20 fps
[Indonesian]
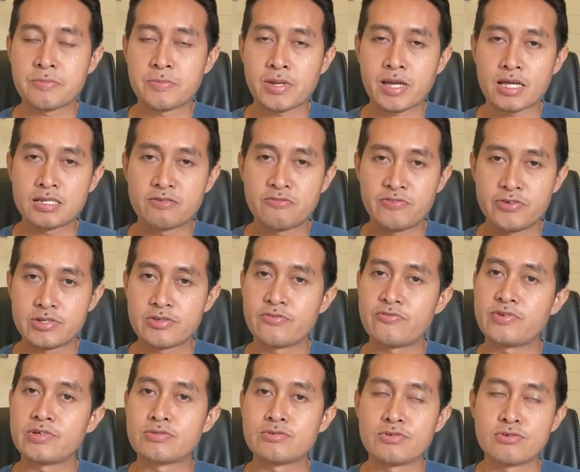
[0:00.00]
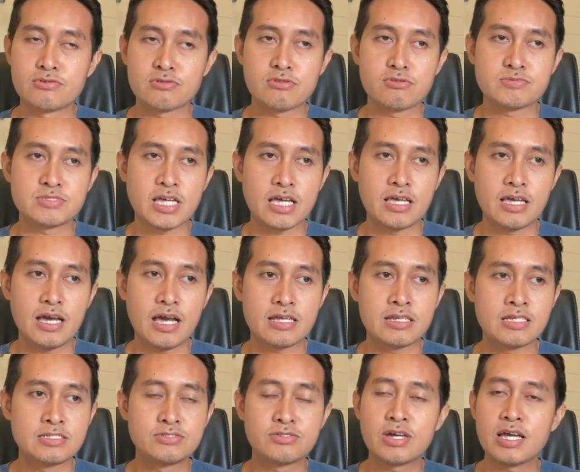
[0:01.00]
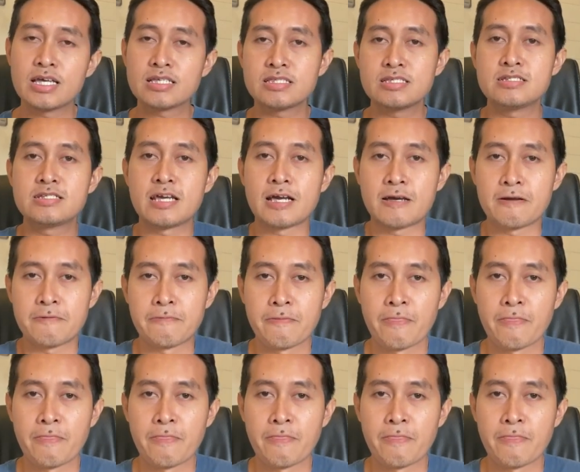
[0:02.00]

sampaikan di video-video YouTube saya, ada juga yang tidak.